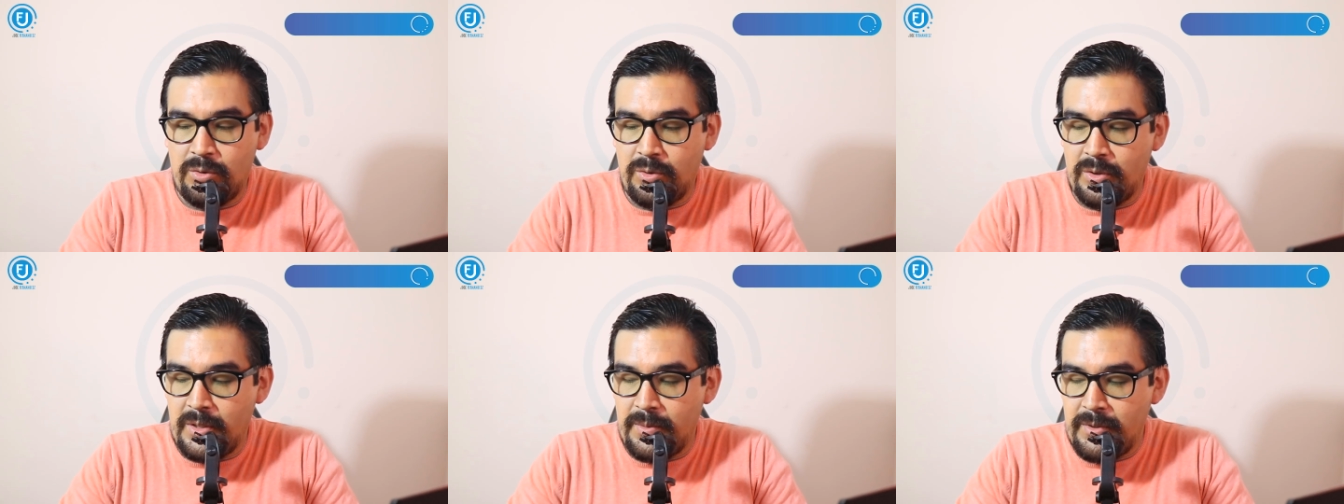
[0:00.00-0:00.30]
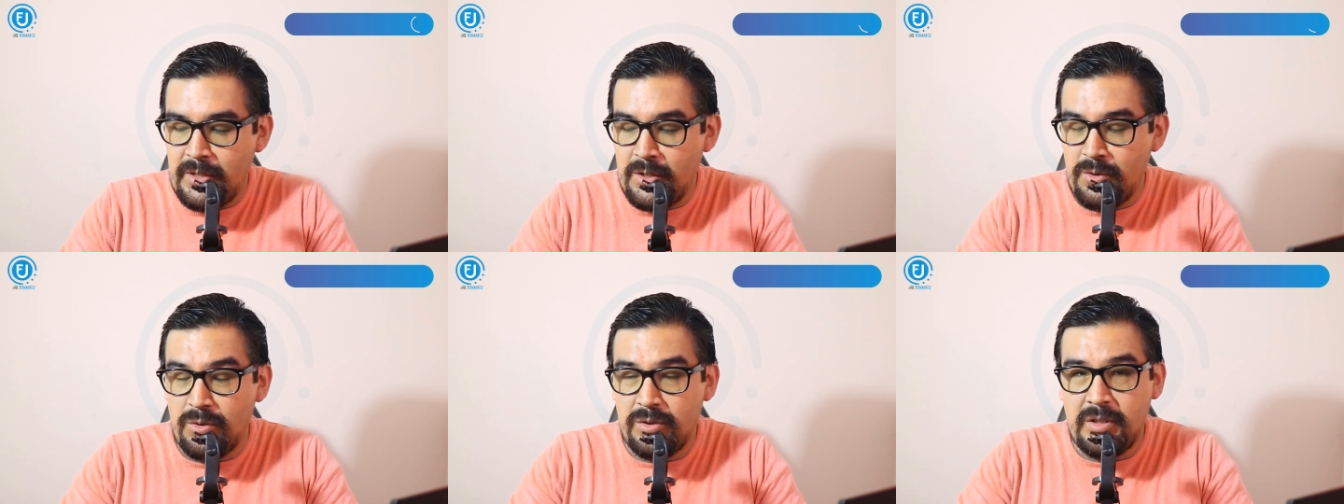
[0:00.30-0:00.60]

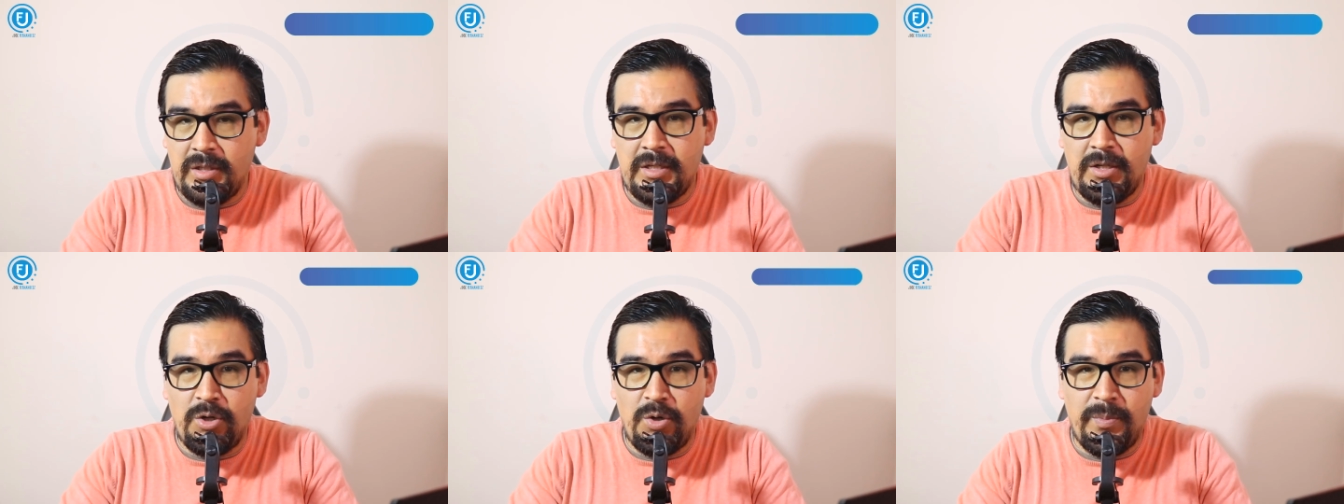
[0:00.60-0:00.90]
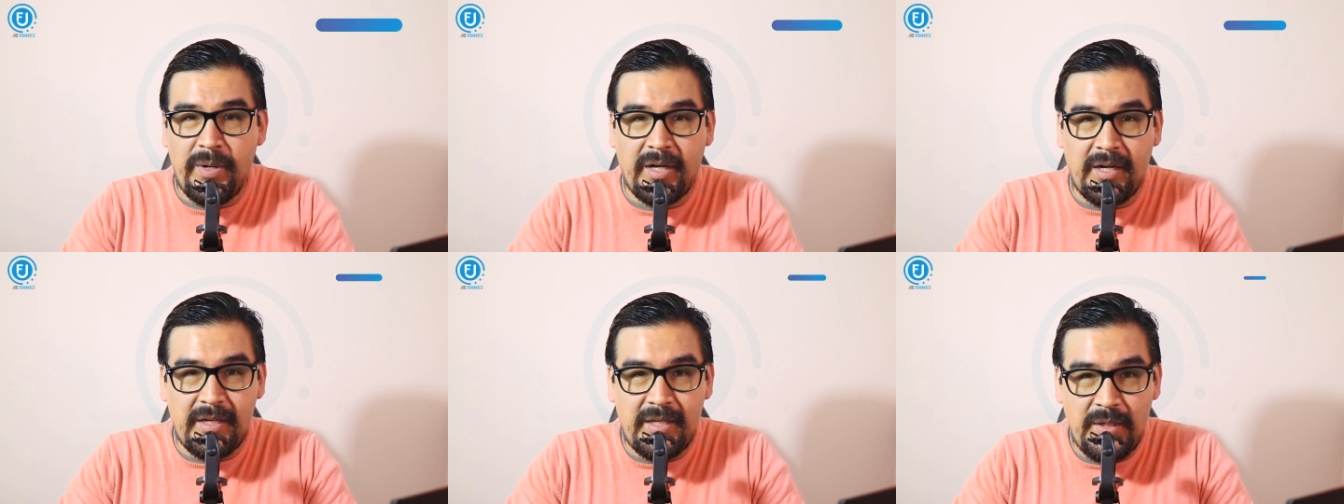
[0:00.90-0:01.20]
todavía no tiene los
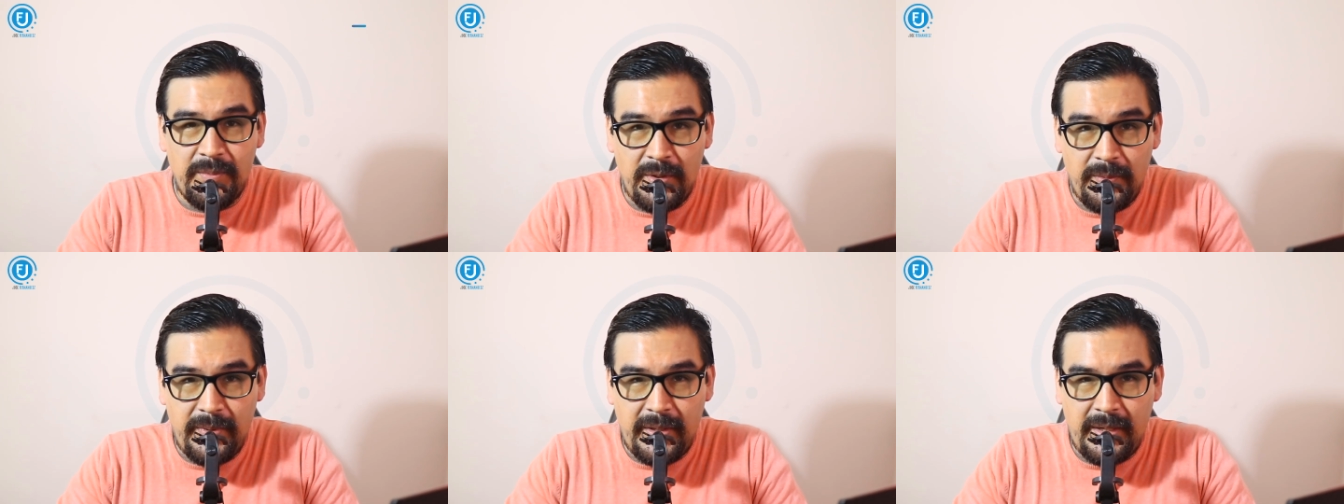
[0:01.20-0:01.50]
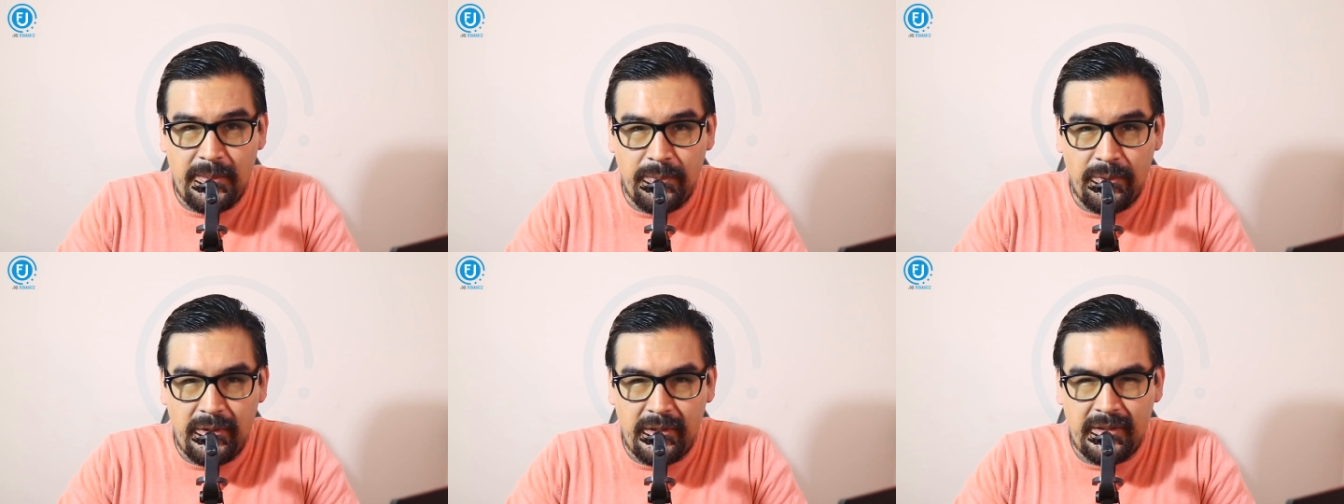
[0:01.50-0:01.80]
mecanismos
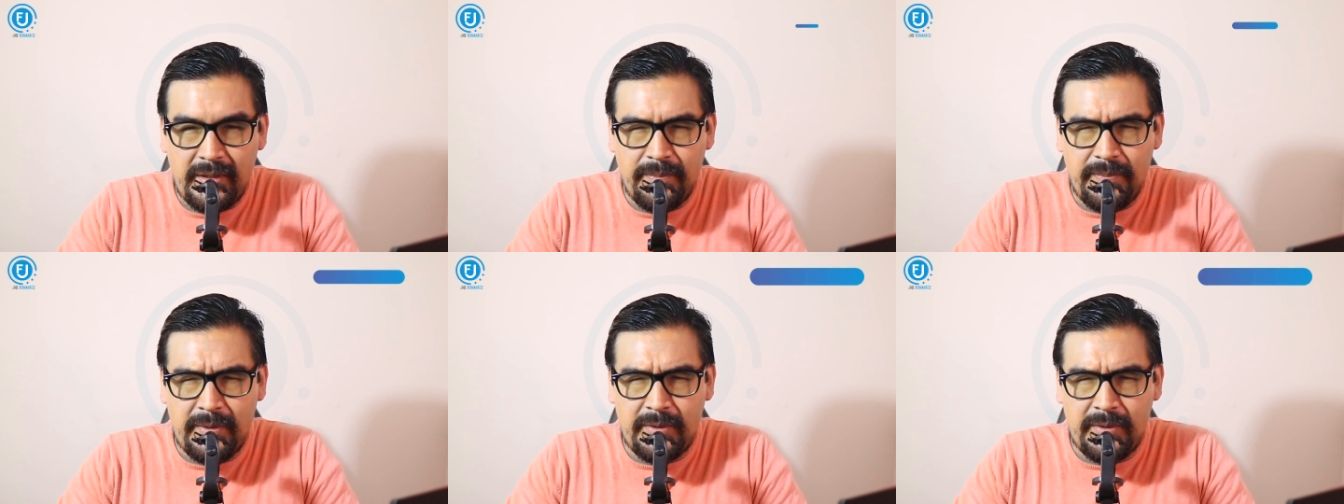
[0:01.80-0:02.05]
para poder